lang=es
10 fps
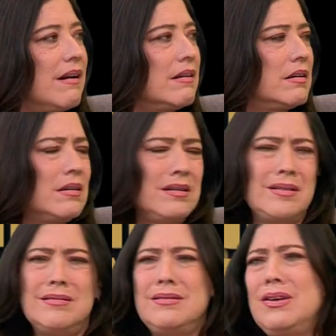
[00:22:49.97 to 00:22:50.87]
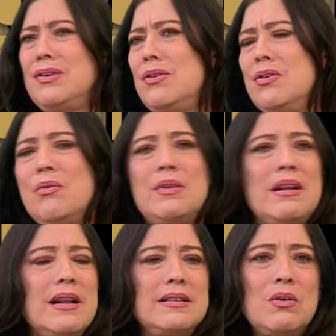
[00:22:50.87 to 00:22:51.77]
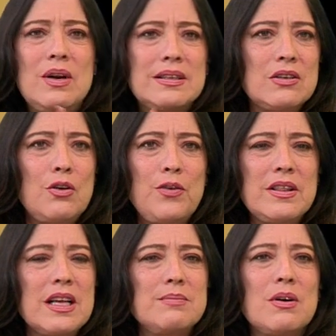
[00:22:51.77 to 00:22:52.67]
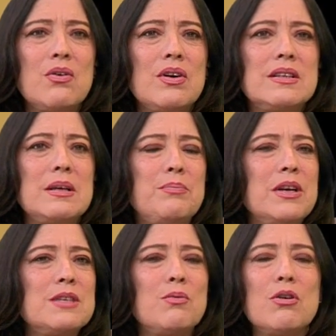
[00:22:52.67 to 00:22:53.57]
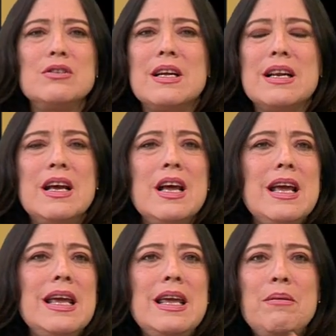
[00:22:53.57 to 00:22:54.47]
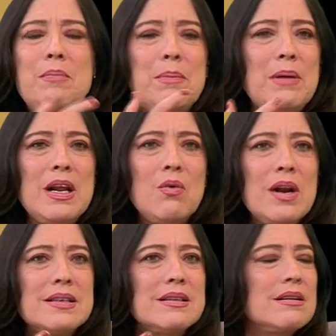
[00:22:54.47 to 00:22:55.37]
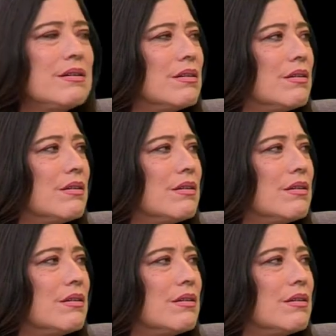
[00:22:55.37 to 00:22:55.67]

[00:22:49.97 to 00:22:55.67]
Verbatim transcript: No, no, no, les digo, el escritor fantasma con este Pierce Brosnan. Y no, pero Luna Amarga